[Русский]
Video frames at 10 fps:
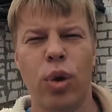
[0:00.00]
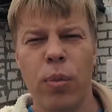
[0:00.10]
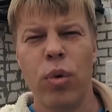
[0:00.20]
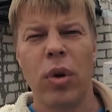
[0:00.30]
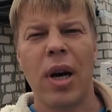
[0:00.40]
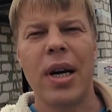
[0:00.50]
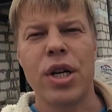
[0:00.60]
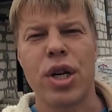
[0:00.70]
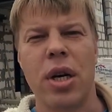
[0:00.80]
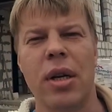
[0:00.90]
Трубу на
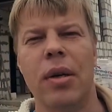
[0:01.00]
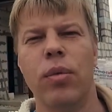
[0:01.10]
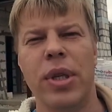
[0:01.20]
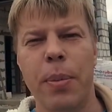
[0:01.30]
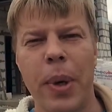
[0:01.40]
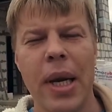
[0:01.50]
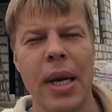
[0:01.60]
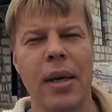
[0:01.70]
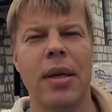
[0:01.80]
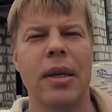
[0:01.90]
крыше
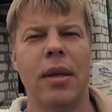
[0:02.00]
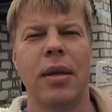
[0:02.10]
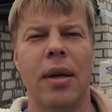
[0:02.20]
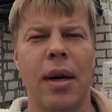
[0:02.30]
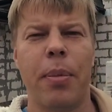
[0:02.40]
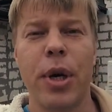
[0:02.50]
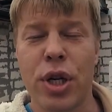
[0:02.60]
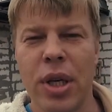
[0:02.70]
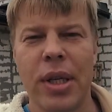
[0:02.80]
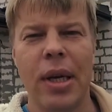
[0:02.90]
утеплили, э,
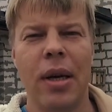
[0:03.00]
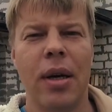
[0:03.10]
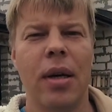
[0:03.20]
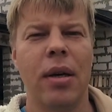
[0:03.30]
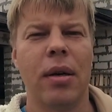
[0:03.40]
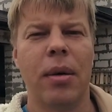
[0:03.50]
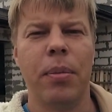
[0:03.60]
обрешетили э,